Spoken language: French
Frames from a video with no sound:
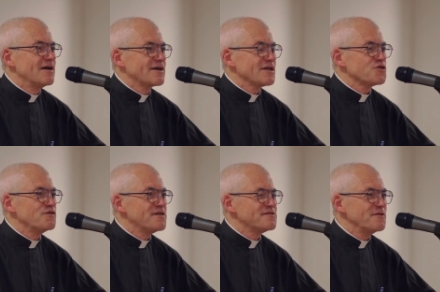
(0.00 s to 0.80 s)

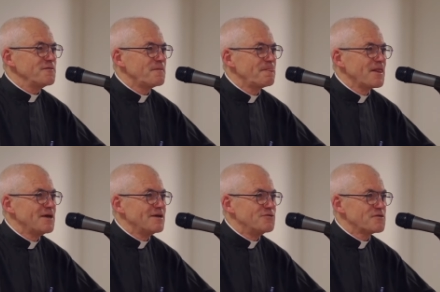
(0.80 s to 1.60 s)
80 ans.
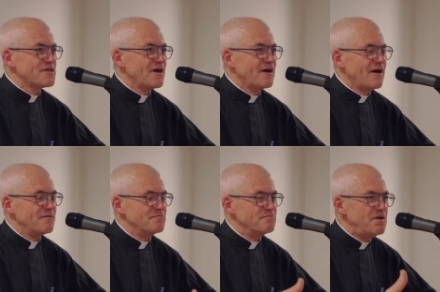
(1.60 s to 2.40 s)
Donc c'est
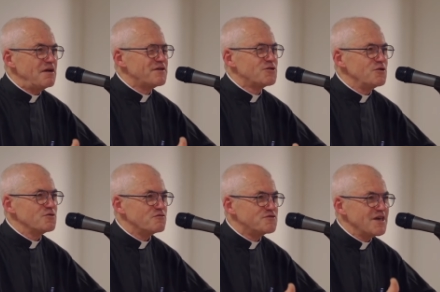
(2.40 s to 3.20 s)
une belle figure
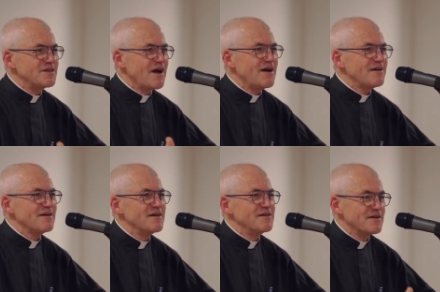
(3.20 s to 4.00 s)
de vieillard
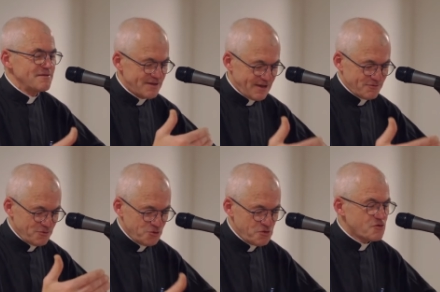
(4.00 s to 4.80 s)
qui a
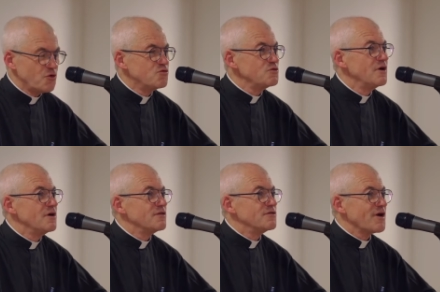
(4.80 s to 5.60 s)
tenu jusqu'au bout
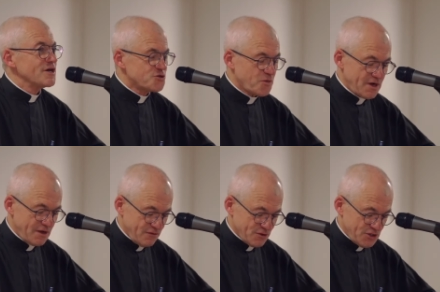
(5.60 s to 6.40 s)
dans la joie de
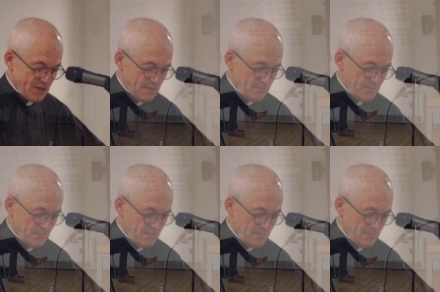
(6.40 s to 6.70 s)
l'Évangile.